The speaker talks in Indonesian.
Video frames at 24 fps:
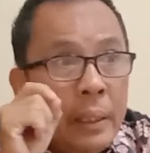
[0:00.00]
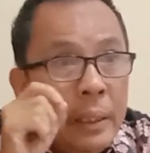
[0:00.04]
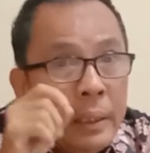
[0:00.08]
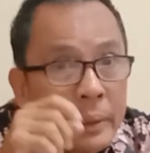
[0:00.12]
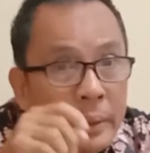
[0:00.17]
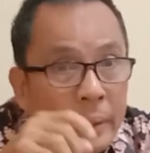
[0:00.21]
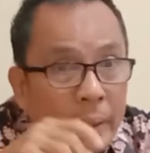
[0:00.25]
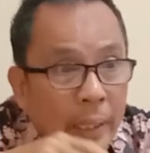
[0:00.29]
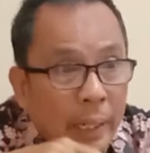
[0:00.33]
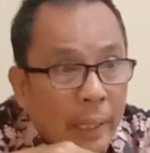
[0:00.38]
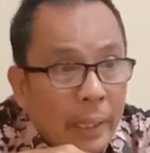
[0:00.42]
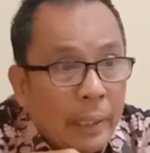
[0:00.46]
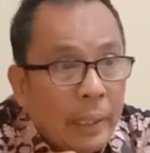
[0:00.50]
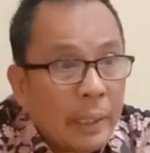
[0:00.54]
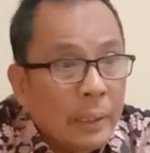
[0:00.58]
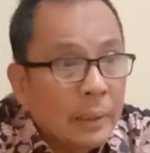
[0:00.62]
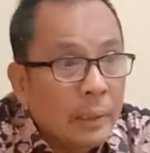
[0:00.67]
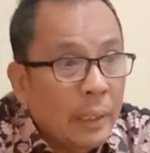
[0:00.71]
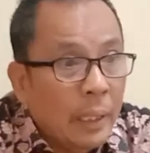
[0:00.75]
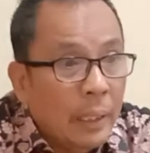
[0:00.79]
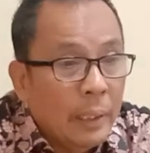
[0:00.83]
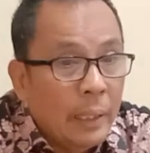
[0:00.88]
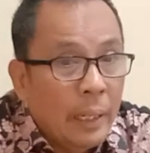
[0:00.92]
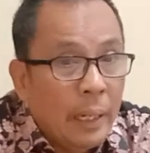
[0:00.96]
Sekarang
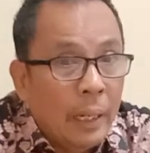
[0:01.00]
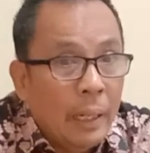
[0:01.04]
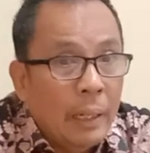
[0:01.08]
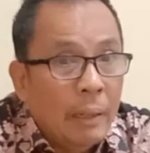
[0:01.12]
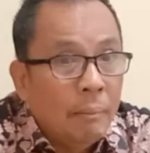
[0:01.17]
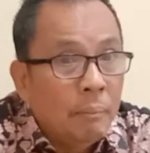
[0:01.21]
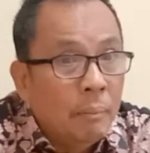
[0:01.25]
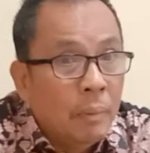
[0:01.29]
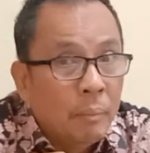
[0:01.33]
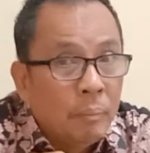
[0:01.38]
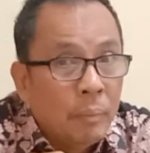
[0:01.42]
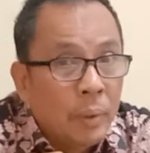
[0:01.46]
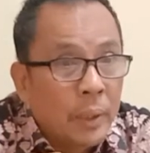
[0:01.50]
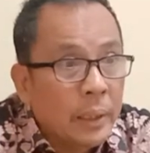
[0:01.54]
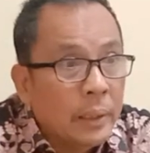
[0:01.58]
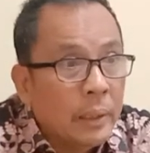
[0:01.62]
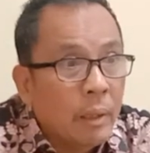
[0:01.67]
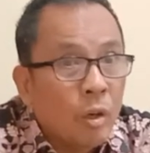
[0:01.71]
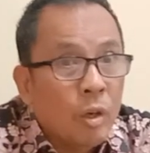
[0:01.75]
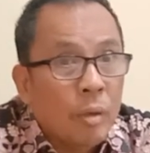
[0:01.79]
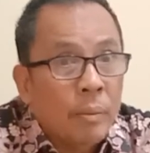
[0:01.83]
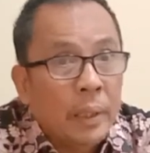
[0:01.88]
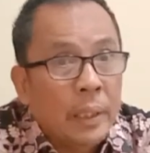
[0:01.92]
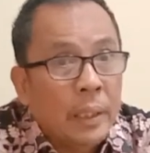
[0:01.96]
saya
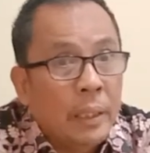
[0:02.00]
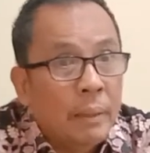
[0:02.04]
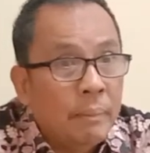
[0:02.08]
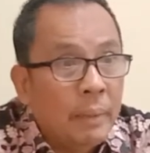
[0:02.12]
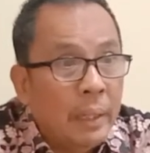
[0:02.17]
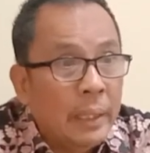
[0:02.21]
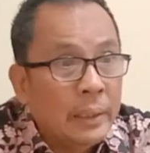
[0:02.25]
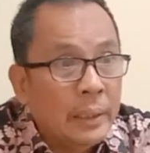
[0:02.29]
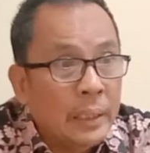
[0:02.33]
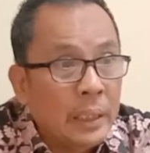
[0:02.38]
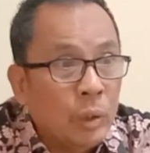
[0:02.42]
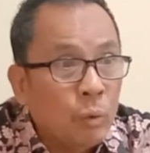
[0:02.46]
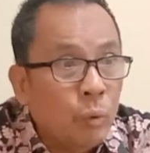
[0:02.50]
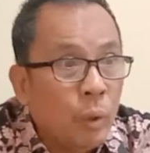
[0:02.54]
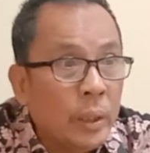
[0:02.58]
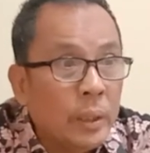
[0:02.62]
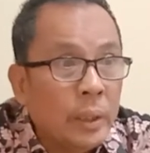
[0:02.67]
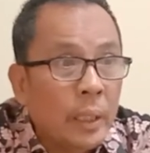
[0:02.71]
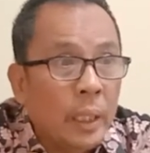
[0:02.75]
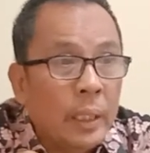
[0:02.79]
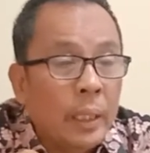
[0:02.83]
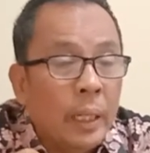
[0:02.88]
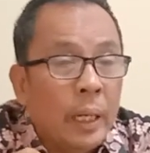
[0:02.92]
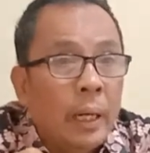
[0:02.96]
memberitahu kepada mahasiswa
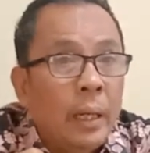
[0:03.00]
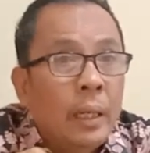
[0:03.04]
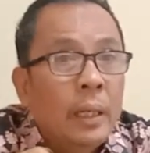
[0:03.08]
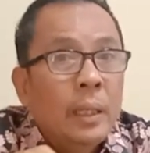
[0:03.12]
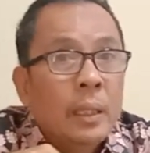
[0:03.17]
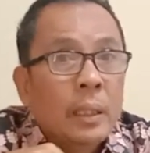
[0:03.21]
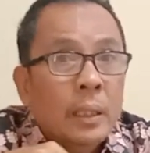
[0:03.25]
saya.